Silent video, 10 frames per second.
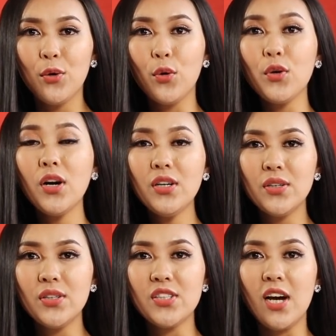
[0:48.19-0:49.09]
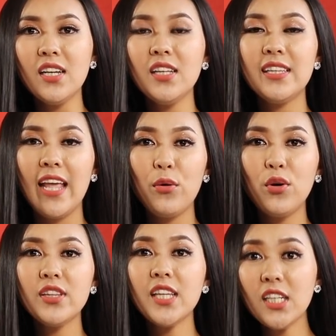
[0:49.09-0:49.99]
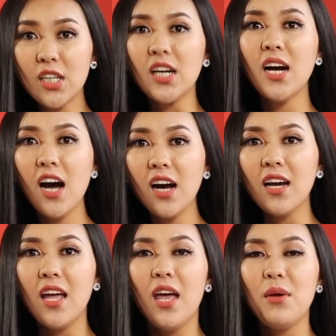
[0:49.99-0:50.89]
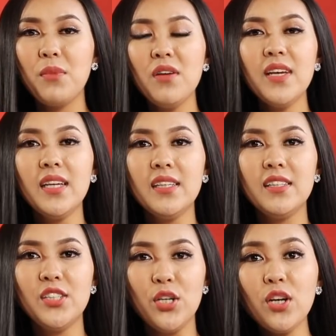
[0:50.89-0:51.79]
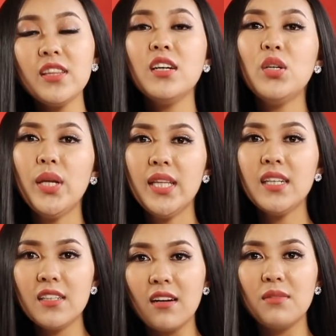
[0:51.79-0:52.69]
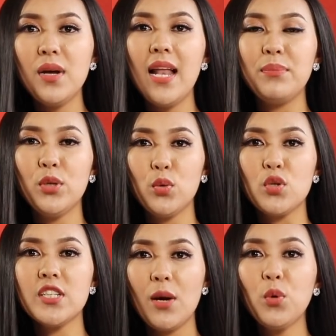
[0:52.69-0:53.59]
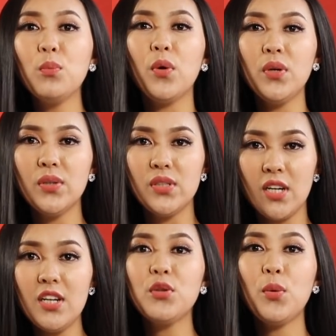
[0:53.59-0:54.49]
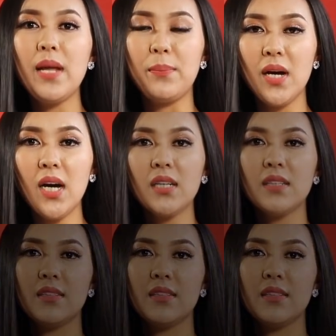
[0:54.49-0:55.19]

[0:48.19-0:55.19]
của con người trở nên theo hướng tích cực hơn bởi vì chỉ có tư duy tích cực mới làm cho cuộc sống của mỗi người trở nên tốt đẹp hơn